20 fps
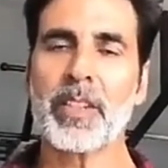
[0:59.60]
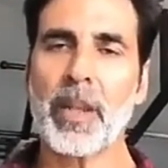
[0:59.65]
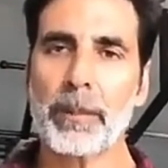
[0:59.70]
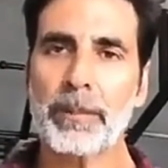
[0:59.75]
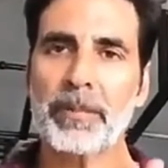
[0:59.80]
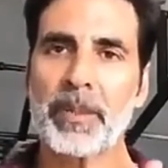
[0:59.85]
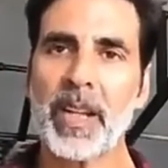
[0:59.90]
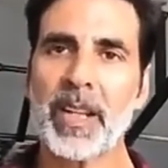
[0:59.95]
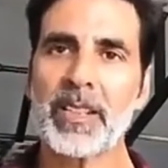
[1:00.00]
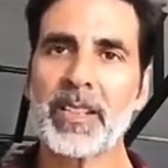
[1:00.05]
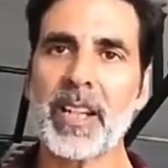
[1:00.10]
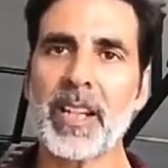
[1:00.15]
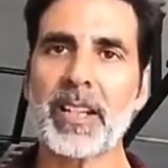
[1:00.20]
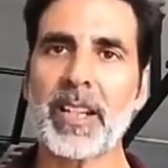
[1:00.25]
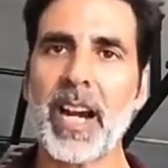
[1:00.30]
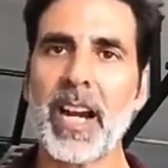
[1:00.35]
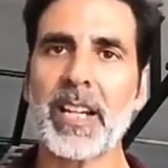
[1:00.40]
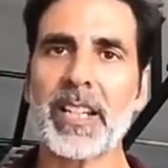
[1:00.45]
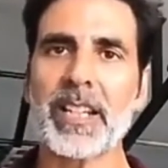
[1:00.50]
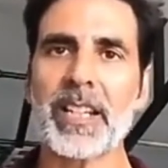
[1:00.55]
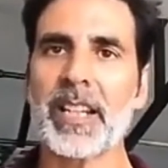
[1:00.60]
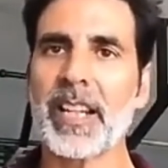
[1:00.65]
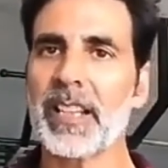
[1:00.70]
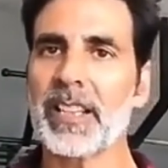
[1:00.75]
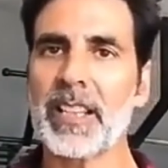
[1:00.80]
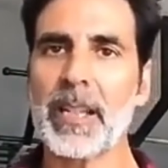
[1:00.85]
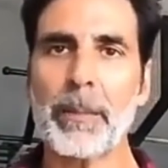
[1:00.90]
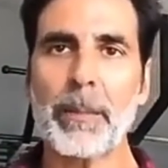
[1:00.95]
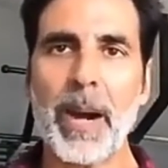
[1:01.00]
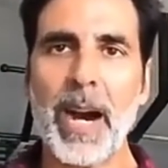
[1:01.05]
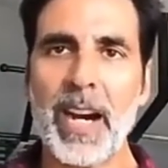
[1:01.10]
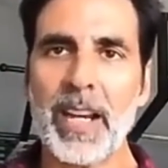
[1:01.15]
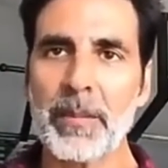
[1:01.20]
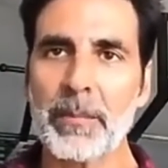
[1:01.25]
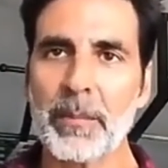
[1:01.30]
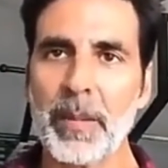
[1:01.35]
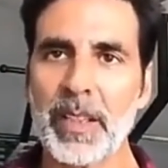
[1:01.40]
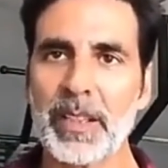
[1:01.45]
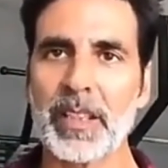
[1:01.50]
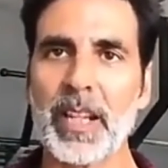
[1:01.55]
जब तक सरकार नहीं कहती
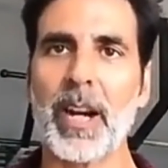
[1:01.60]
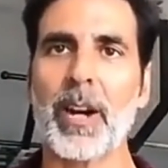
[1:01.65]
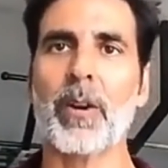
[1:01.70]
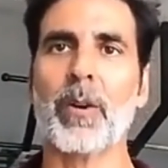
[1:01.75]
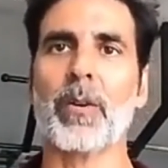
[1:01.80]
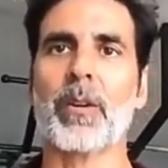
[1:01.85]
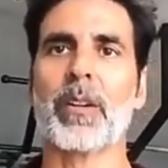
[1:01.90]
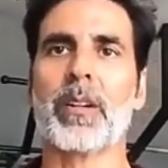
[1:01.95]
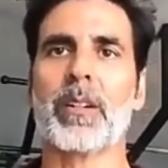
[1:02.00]
बाहर मत आओ